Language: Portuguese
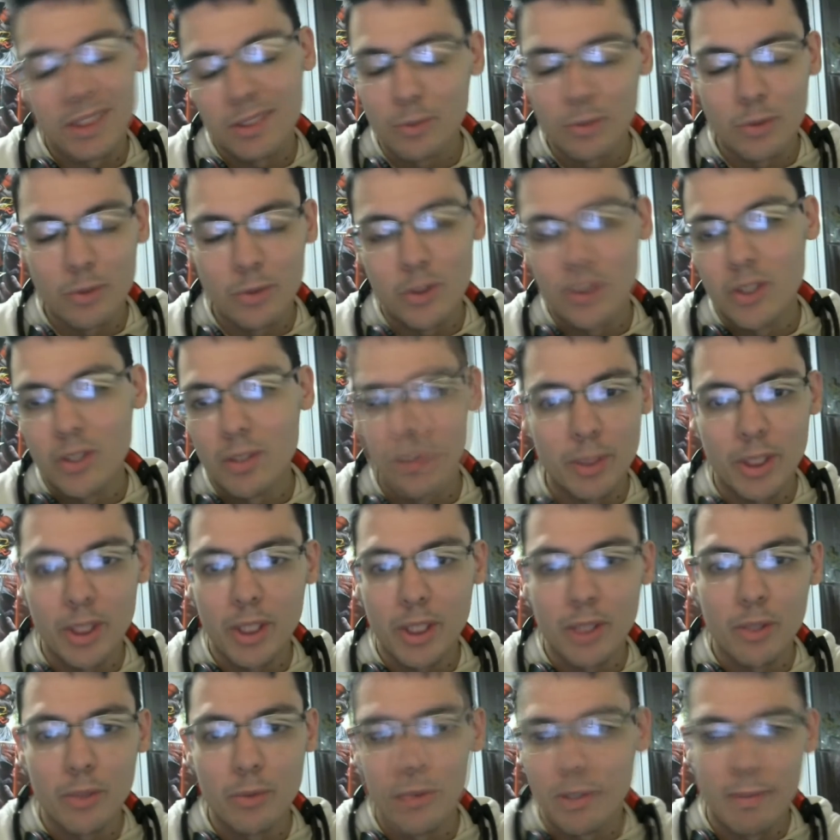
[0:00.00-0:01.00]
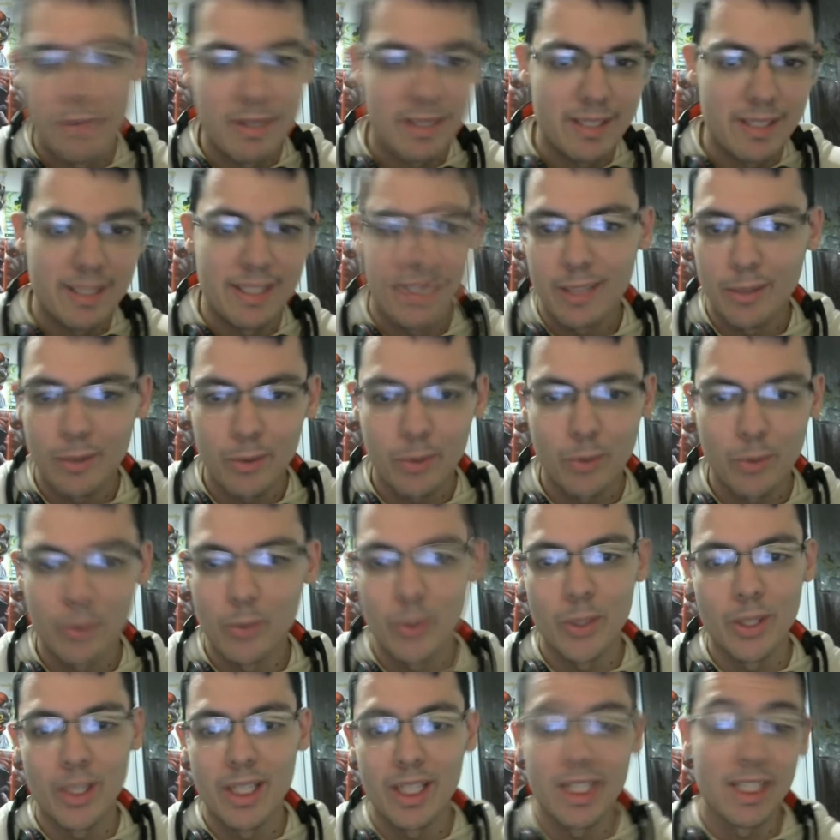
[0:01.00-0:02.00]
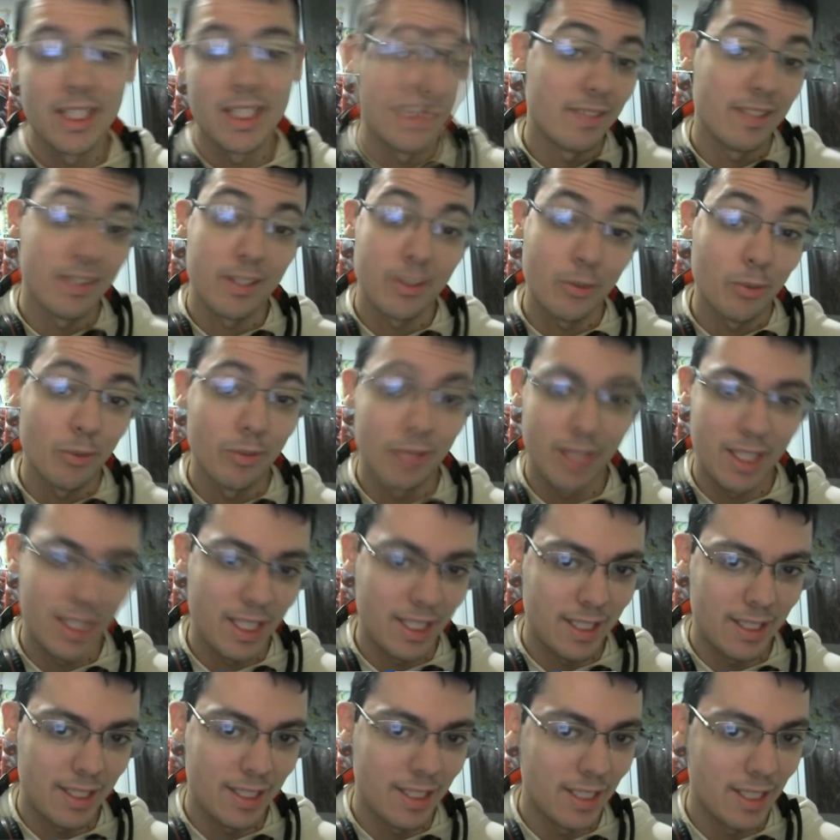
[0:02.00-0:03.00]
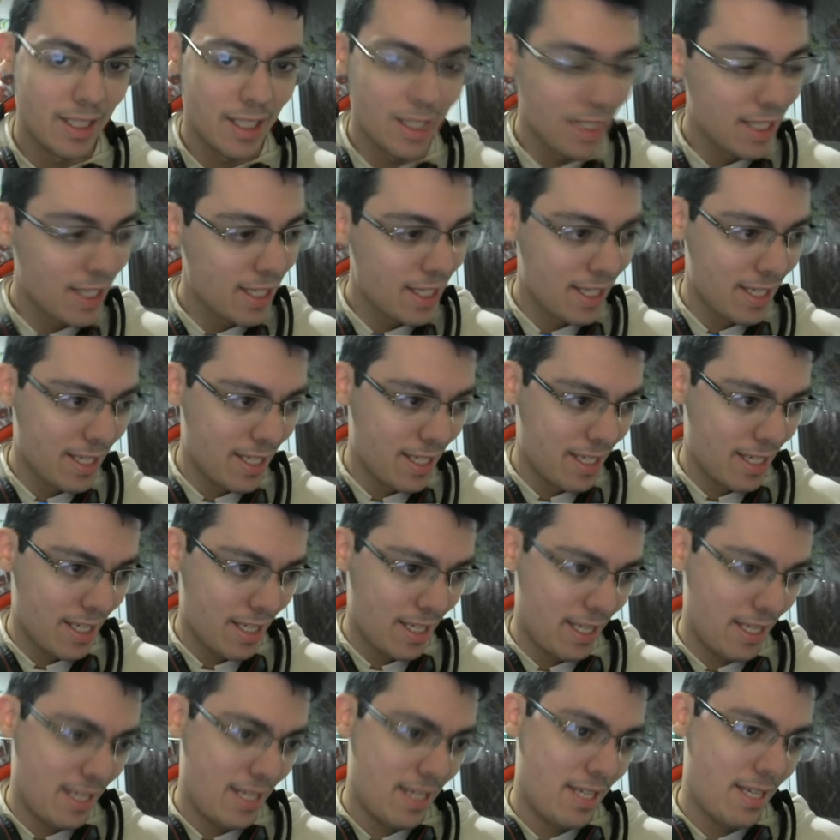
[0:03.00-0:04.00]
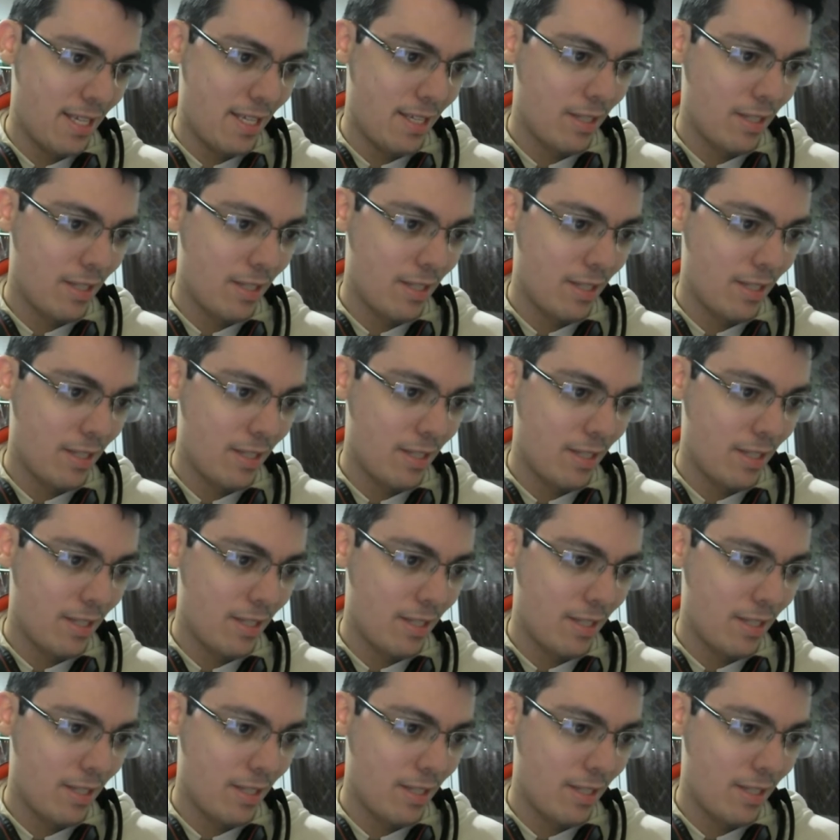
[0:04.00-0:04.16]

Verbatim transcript: o dia, por que, que o dia é mais legal que o Horeng, às vezes acontece é,